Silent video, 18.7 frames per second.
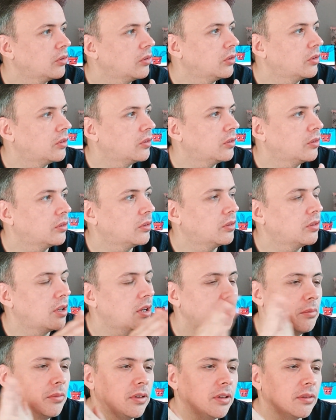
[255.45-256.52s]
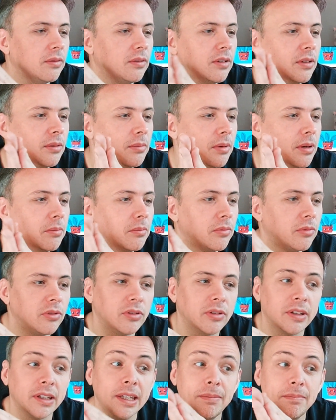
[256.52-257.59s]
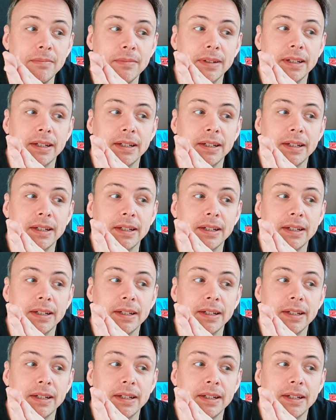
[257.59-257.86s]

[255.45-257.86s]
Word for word: heute Nachmittag wieder beim Stream.